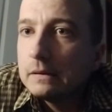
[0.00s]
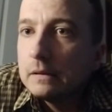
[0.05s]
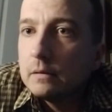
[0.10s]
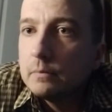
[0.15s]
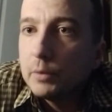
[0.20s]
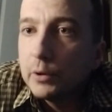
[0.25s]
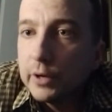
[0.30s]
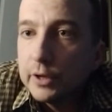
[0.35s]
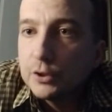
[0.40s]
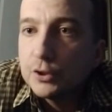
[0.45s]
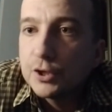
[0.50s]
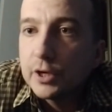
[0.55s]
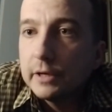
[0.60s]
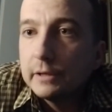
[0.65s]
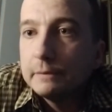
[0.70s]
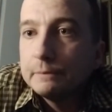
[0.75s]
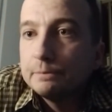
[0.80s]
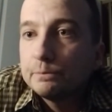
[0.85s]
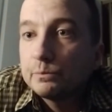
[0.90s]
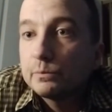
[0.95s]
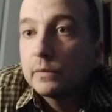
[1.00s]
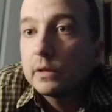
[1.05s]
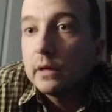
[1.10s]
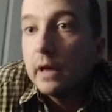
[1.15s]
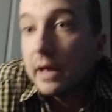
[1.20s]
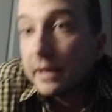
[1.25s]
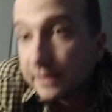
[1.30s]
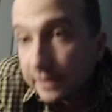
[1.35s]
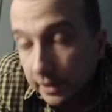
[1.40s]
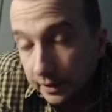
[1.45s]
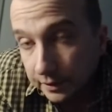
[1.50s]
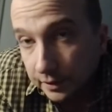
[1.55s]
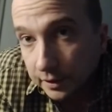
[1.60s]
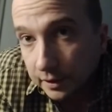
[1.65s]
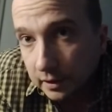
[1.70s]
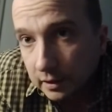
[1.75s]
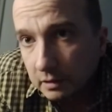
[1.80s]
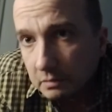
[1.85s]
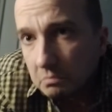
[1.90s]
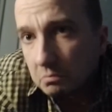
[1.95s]
e, pojęcie
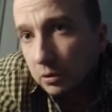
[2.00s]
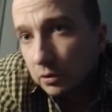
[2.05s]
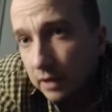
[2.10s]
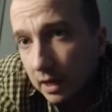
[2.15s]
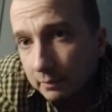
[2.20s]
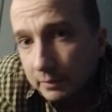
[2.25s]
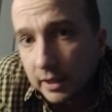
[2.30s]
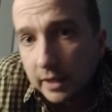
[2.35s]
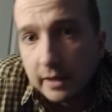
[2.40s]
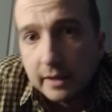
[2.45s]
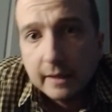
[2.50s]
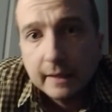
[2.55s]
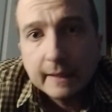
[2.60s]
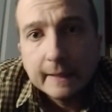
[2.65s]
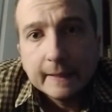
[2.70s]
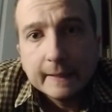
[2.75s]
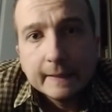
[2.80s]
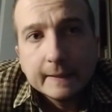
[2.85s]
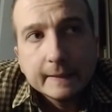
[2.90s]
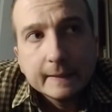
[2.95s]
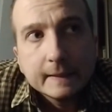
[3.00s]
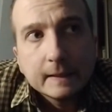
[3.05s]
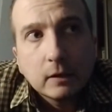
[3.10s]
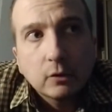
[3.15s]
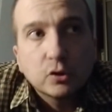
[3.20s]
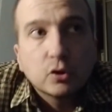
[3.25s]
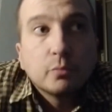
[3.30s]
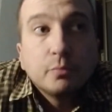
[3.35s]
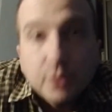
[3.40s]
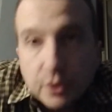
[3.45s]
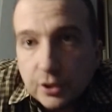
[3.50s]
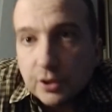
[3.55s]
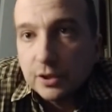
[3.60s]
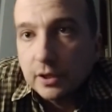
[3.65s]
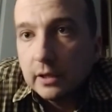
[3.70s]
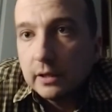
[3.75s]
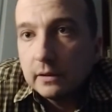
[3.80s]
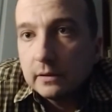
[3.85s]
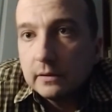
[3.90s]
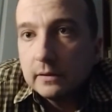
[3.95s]
estetyki, bo dla mnie osobiście